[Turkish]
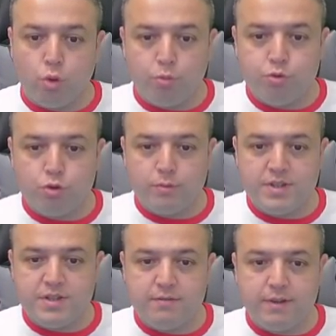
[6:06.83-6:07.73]
Top
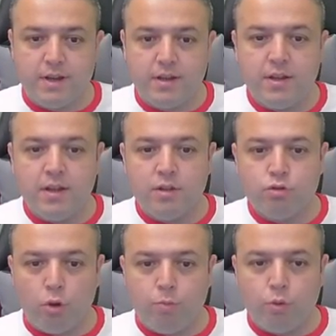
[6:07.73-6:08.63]
sürmesi ve
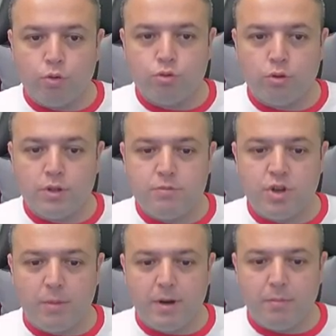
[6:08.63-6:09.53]
top kontrolü
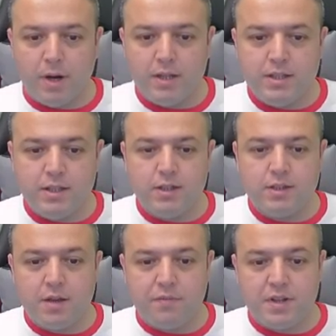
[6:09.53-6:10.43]
iyiymiş ama
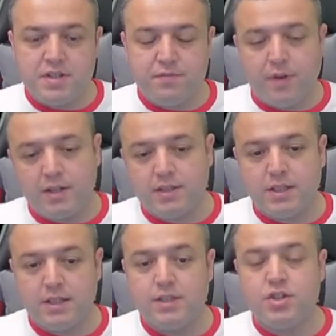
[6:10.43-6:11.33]
Maldini'nin defansif
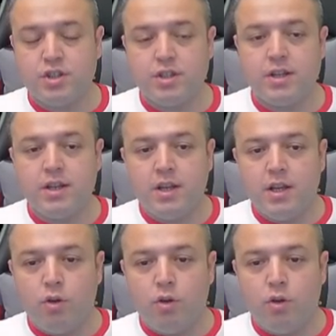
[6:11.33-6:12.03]
farkındalığını şimdi